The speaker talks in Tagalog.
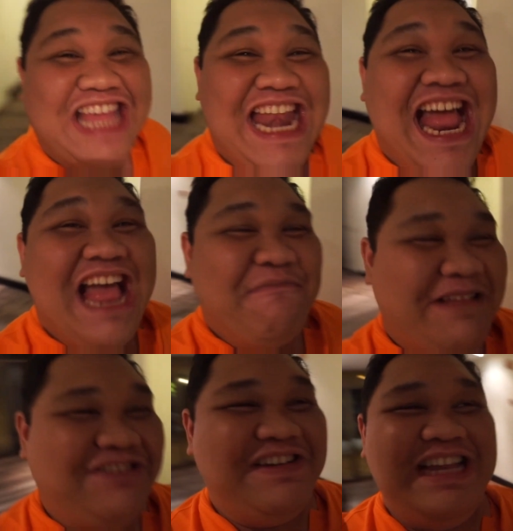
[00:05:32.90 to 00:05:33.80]
tara,
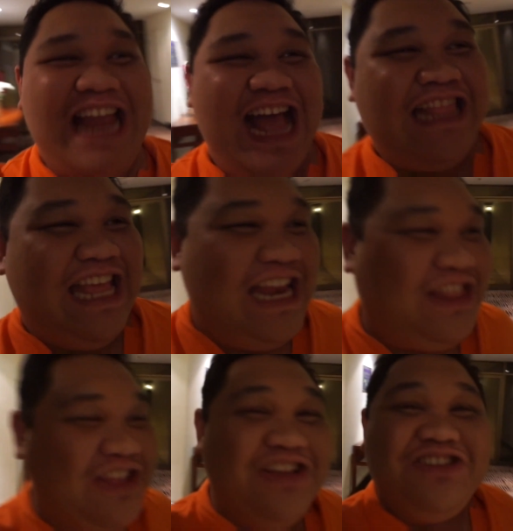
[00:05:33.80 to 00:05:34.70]
pasukin natin.
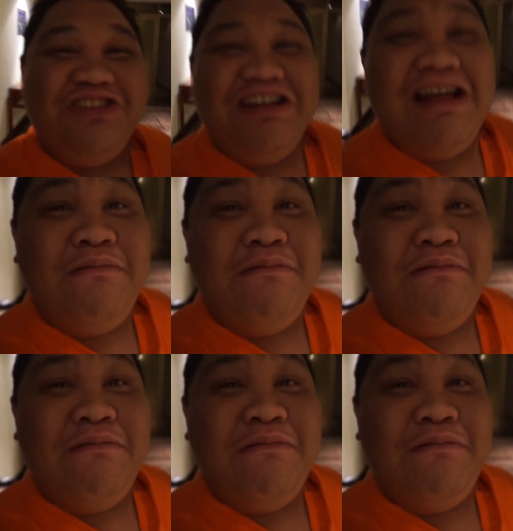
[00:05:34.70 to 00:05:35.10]
Ito yung sure ng